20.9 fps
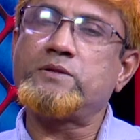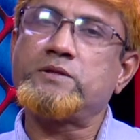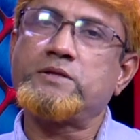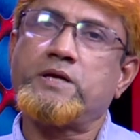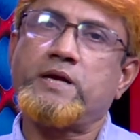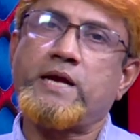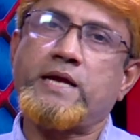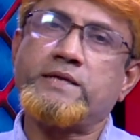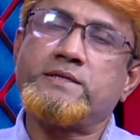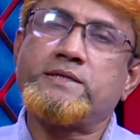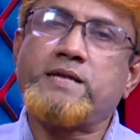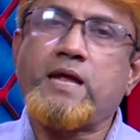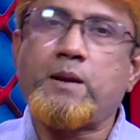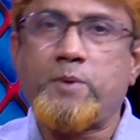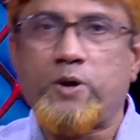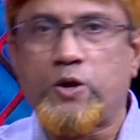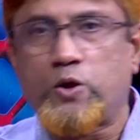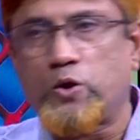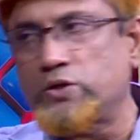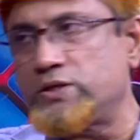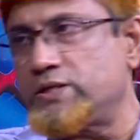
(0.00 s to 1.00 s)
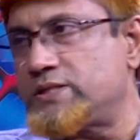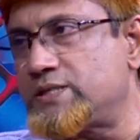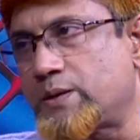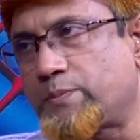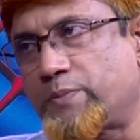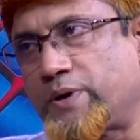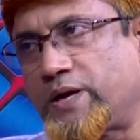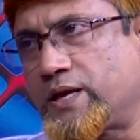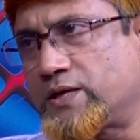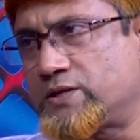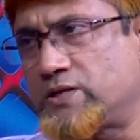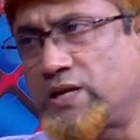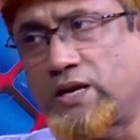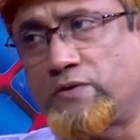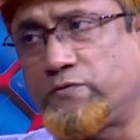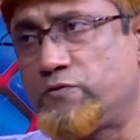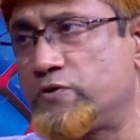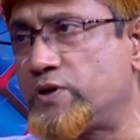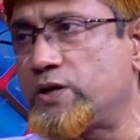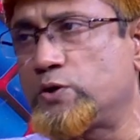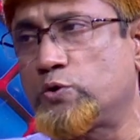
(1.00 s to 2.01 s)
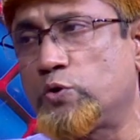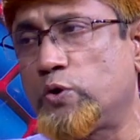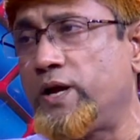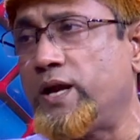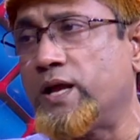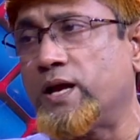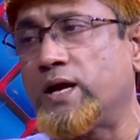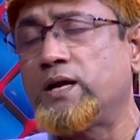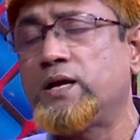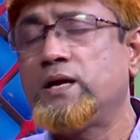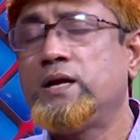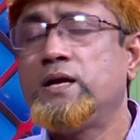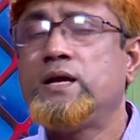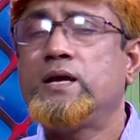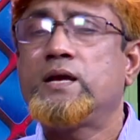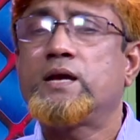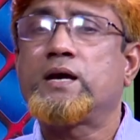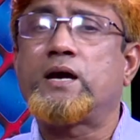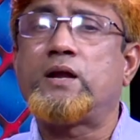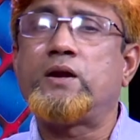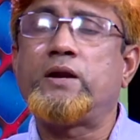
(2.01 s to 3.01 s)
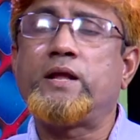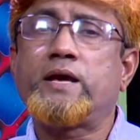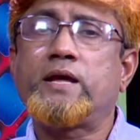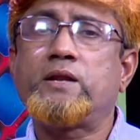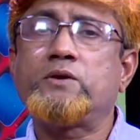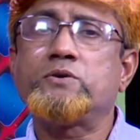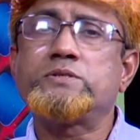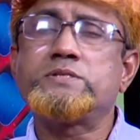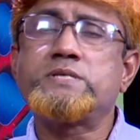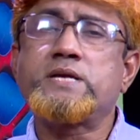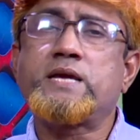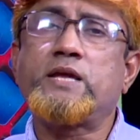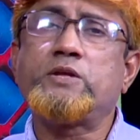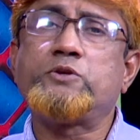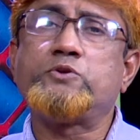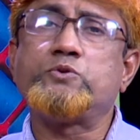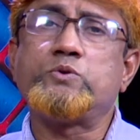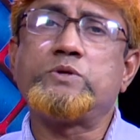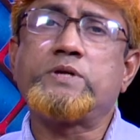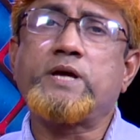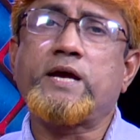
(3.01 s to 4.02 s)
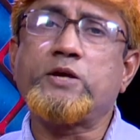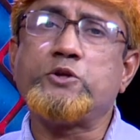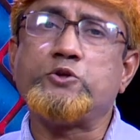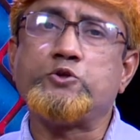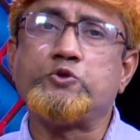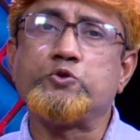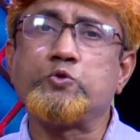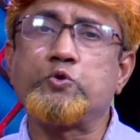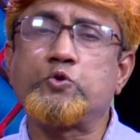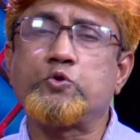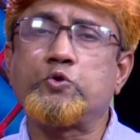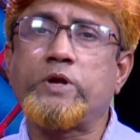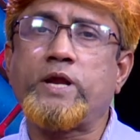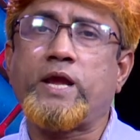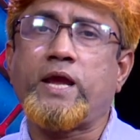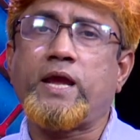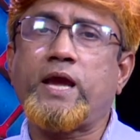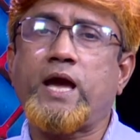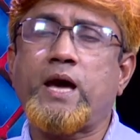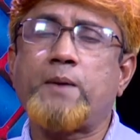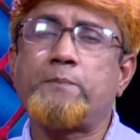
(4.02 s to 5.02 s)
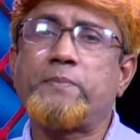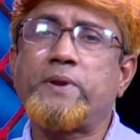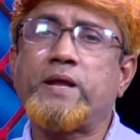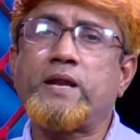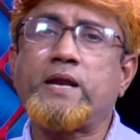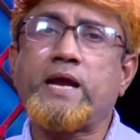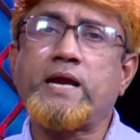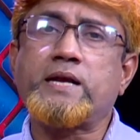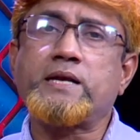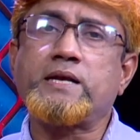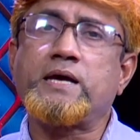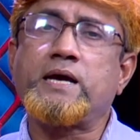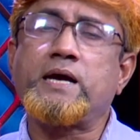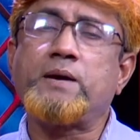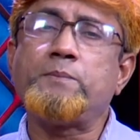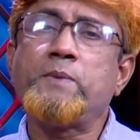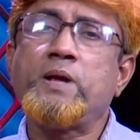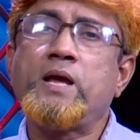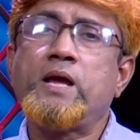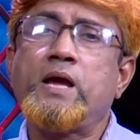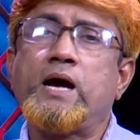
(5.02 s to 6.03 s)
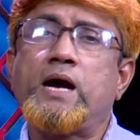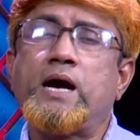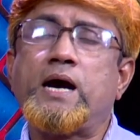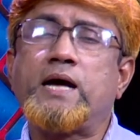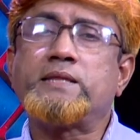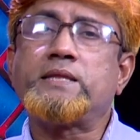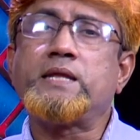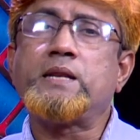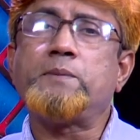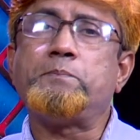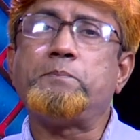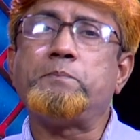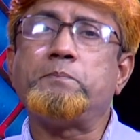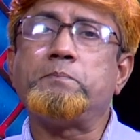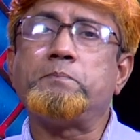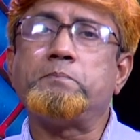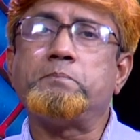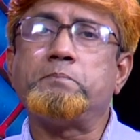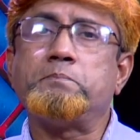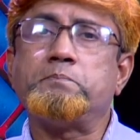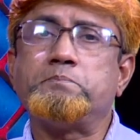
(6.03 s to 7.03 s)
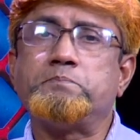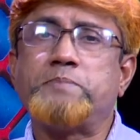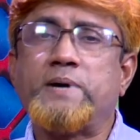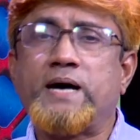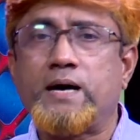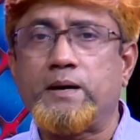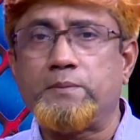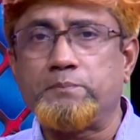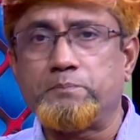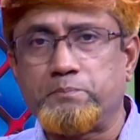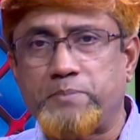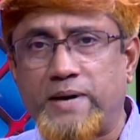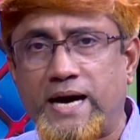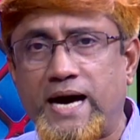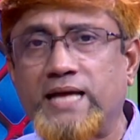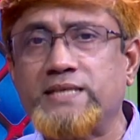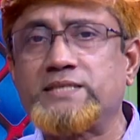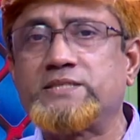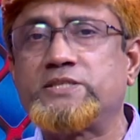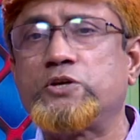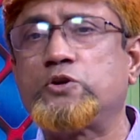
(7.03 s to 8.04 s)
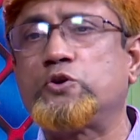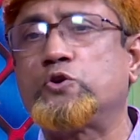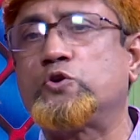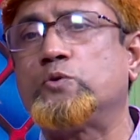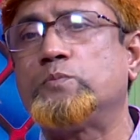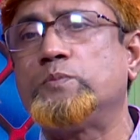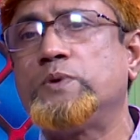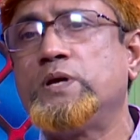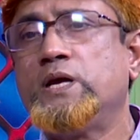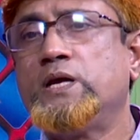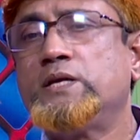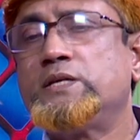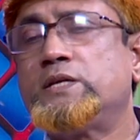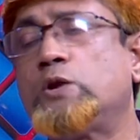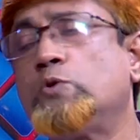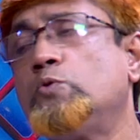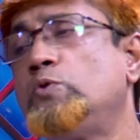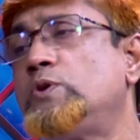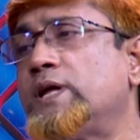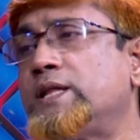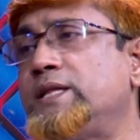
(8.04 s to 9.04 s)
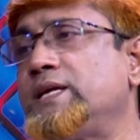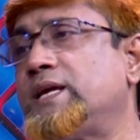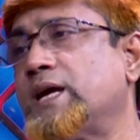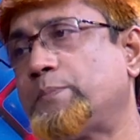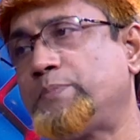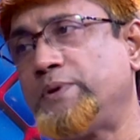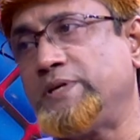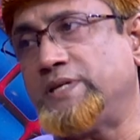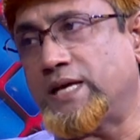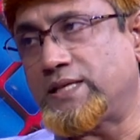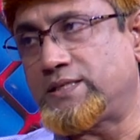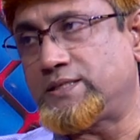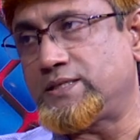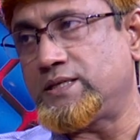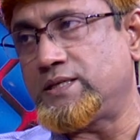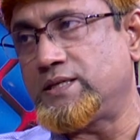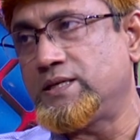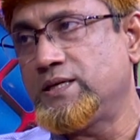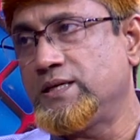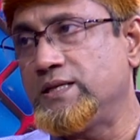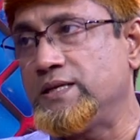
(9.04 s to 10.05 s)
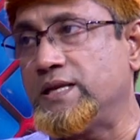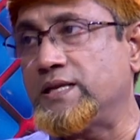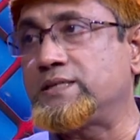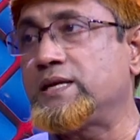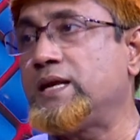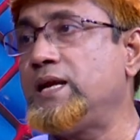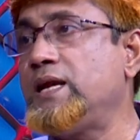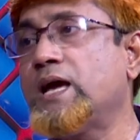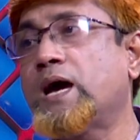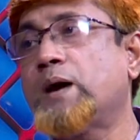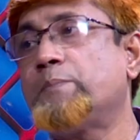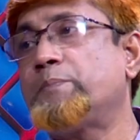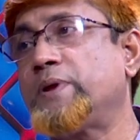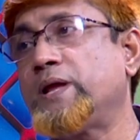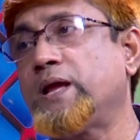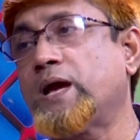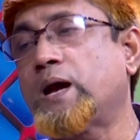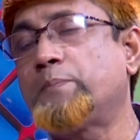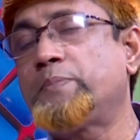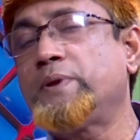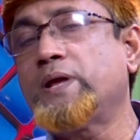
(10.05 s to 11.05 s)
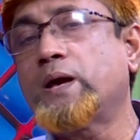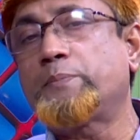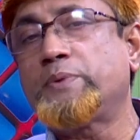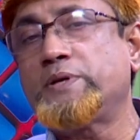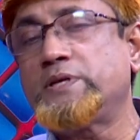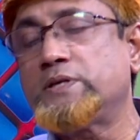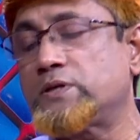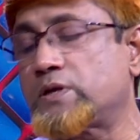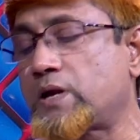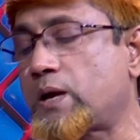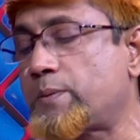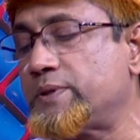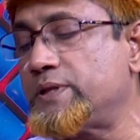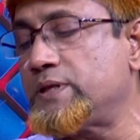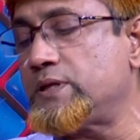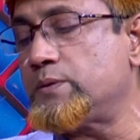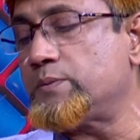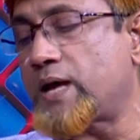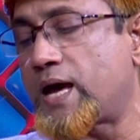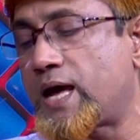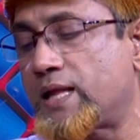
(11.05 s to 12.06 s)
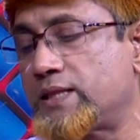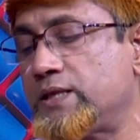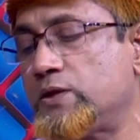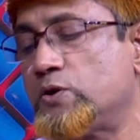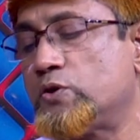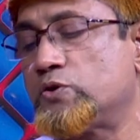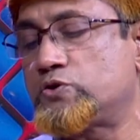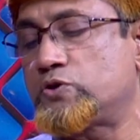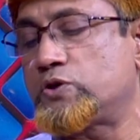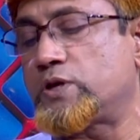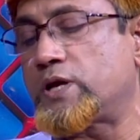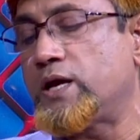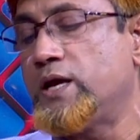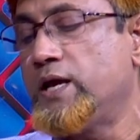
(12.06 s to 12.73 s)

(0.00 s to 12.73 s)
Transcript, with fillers: অ্যাজ এ ডার্মাটোলজিস্ট আমরা এটা সেটা অ্যাডভোকেট করি না কারণ এখানে হচ্ছে কি চুলটাকে জোর করে আপনার একটা হাতের ভাত যেরকম সেটা উল্টা দিকে আপনি যাচ্ছেন ন্যাচারালি আপনি আপনি আপনি চিন্তা করেন আমাদের যেমন হাতের অংশটা